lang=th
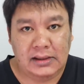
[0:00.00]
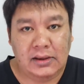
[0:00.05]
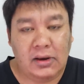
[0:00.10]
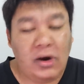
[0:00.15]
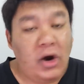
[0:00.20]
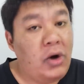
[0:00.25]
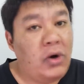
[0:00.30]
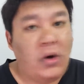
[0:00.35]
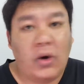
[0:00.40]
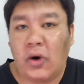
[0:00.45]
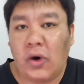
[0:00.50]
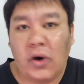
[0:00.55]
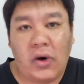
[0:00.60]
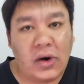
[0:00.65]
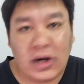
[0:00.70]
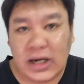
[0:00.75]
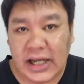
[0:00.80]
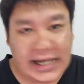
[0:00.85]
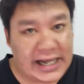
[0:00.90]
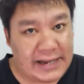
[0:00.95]
โอ้โห
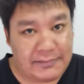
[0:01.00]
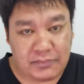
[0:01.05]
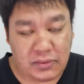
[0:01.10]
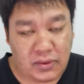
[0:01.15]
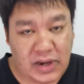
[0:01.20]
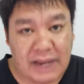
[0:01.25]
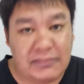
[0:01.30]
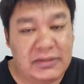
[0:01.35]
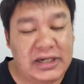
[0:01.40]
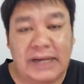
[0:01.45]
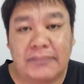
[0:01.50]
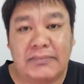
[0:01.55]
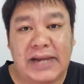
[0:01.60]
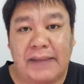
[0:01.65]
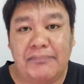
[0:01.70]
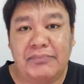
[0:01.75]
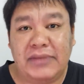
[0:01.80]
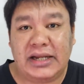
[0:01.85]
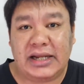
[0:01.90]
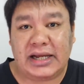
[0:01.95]
เลยครับความเหลื่อม
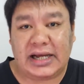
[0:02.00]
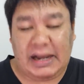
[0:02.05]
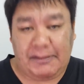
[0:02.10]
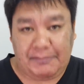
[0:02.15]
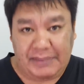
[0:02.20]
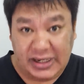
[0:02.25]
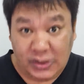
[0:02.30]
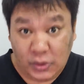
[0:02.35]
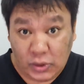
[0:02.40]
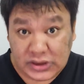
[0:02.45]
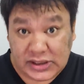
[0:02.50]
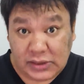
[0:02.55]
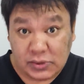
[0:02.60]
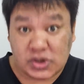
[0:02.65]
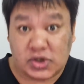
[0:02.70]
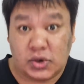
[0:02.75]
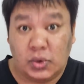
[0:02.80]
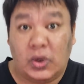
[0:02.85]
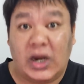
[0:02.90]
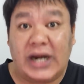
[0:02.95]
ล้ำเนี่ยนะครับ ไปดูเจ้า
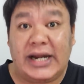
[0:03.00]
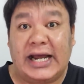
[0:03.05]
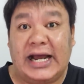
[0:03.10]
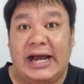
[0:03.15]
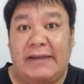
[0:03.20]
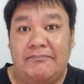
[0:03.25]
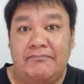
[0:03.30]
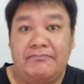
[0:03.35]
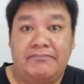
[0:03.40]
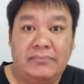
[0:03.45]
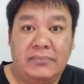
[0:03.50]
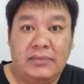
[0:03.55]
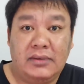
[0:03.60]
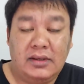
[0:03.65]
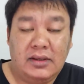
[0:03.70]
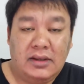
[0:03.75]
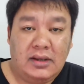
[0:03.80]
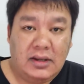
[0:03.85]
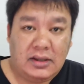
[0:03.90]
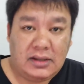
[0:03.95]
สัวนะครับ
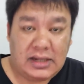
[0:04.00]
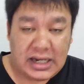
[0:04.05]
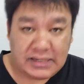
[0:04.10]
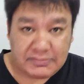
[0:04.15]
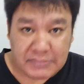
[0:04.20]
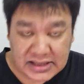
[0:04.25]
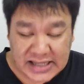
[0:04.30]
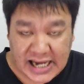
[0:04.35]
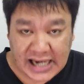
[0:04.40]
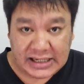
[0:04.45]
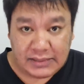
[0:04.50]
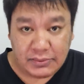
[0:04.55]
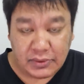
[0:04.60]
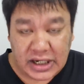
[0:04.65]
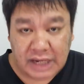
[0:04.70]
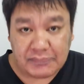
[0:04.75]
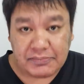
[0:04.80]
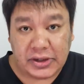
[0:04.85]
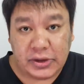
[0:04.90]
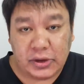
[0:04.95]
นั่งแต่ที่พล
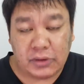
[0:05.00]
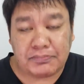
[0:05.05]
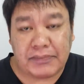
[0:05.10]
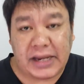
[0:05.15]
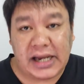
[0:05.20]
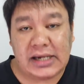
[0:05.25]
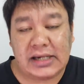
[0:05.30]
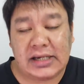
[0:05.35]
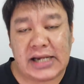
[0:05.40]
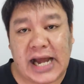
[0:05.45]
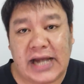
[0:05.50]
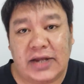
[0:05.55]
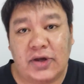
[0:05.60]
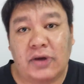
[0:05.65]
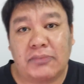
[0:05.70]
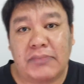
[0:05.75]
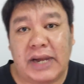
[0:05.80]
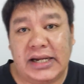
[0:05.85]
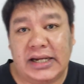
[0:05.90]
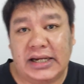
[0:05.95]
เอกประยุทธ์เป็นนาย
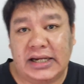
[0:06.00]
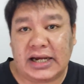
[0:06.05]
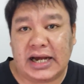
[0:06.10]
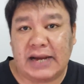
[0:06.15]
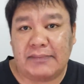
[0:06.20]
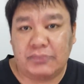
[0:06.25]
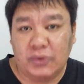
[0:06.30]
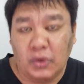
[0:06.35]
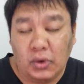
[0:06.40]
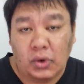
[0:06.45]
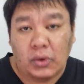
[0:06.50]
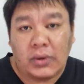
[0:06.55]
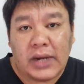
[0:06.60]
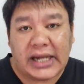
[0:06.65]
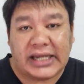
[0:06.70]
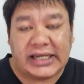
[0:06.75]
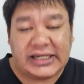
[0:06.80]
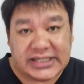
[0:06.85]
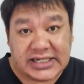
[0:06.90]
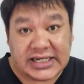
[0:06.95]
ก มาเนี่ยนะครับ ดู
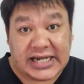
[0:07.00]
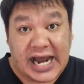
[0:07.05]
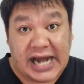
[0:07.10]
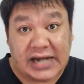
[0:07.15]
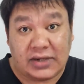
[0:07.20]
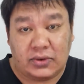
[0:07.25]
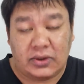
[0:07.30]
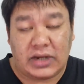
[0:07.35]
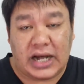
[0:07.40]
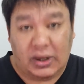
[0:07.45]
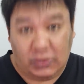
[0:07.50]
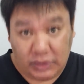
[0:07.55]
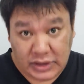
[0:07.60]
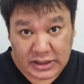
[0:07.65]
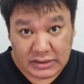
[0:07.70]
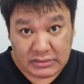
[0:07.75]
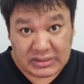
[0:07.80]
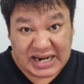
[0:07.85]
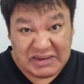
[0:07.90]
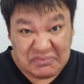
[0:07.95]
ว่ากิจการของเขา
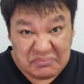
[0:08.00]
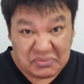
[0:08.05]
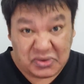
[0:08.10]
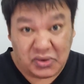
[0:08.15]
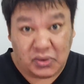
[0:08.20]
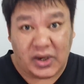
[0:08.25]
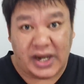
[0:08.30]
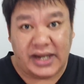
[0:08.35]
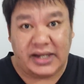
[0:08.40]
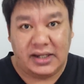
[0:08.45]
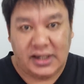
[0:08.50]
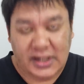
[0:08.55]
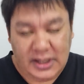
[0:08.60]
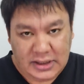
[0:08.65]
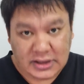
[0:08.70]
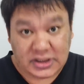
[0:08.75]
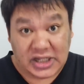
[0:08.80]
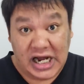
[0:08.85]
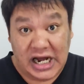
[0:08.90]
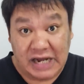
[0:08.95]
เนี่ยร่ำรวย
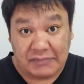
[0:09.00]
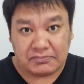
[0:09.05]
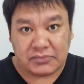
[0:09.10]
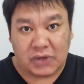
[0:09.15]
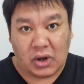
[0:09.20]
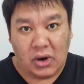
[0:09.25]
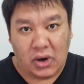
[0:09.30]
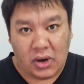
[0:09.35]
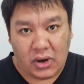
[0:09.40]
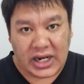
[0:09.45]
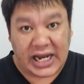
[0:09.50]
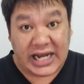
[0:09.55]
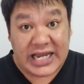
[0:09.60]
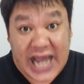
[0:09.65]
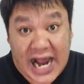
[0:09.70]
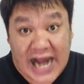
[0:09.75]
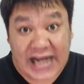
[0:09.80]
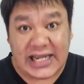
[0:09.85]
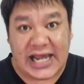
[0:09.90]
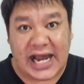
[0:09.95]
เติบโตข
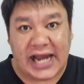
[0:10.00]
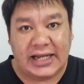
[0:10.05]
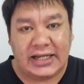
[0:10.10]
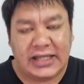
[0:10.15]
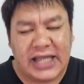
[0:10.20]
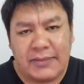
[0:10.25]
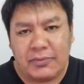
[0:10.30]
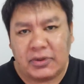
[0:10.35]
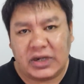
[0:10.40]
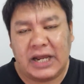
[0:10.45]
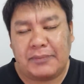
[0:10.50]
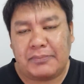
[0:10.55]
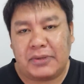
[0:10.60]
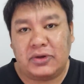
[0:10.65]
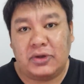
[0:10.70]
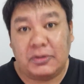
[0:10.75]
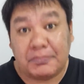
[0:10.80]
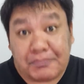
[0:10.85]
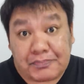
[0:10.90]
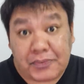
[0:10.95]
ยายใหญ่ ยิ่งพลเอกป
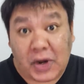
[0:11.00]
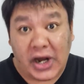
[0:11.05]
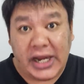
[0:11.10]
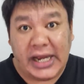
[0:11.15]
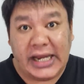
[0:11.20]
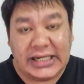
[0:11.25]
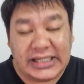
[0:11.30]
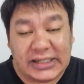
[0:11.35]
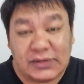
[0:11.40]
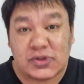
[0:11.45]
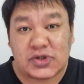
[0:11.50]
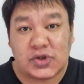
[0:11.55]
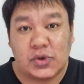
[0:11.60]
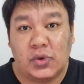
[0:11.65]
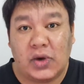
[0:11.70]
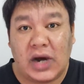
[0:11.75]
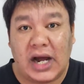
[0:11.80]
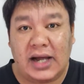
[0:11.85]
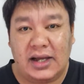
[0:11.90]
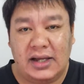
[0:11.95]
ระยุทธ์ปล่อยให้เจ้าสัว